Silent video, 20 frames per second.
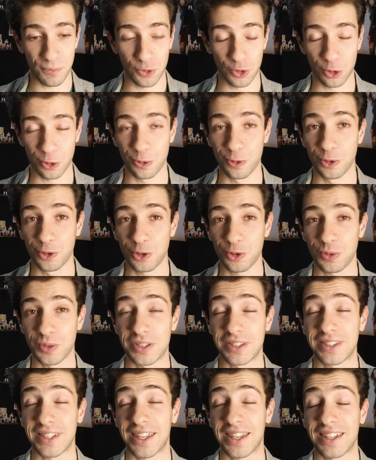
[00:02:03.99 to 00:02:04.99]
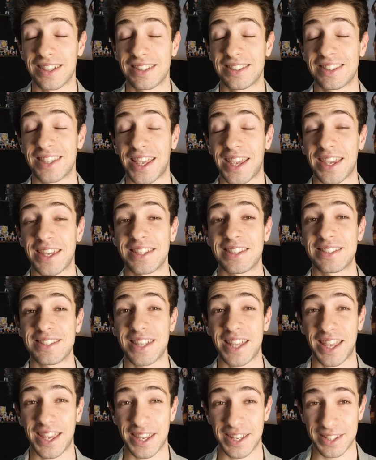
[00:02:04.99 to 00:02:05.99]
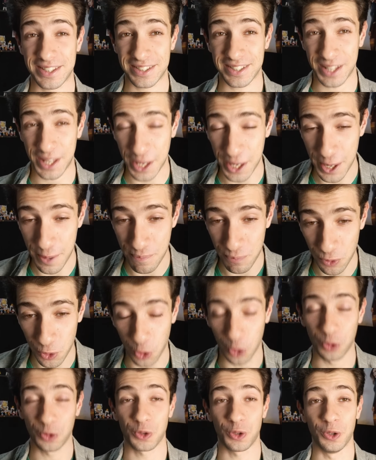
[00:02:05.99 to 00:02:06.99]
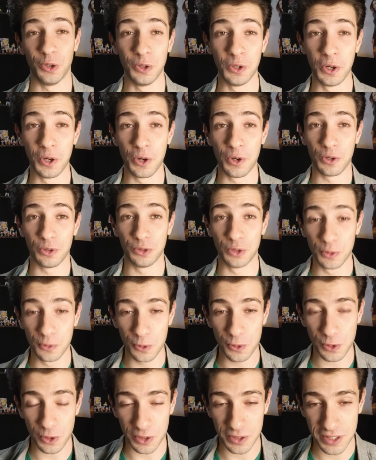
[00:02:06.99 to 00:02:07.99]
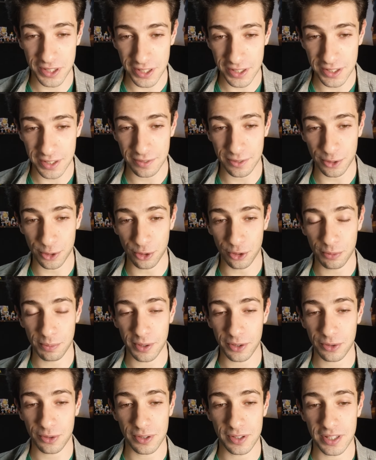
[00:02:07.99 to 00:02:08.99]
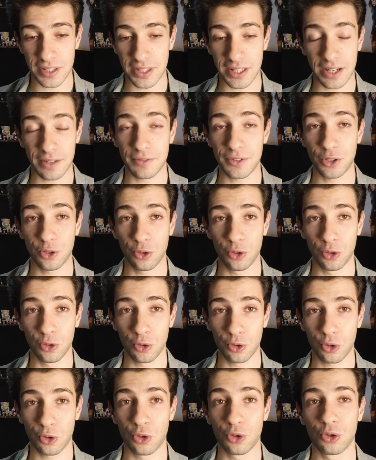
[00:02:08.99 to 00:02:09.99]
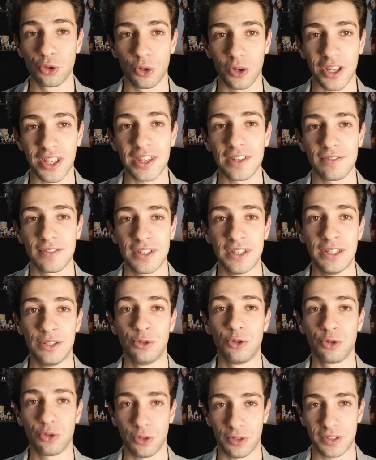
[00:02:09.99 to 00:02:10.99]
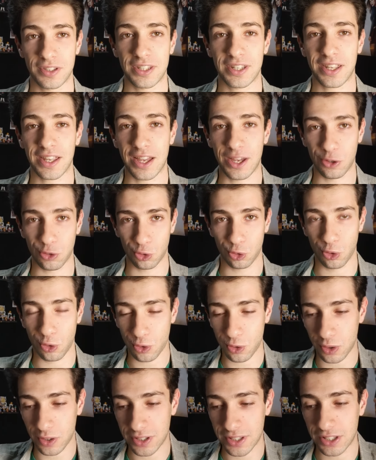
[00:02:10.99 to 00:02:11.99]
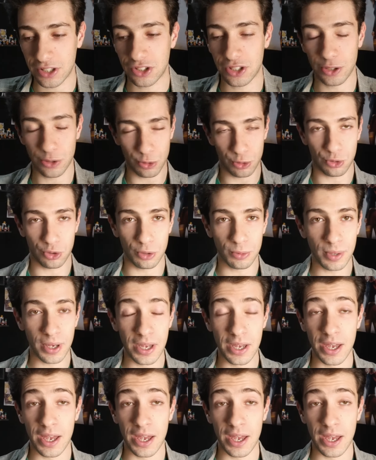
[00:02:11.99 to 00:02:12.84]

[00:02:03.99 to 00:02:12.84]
Du coup, je suis très, très, très, très content de vous sortir cette vidéo parce que c'était la vidéo que je rêvais de sortir un jour sur cette chaîne YouTube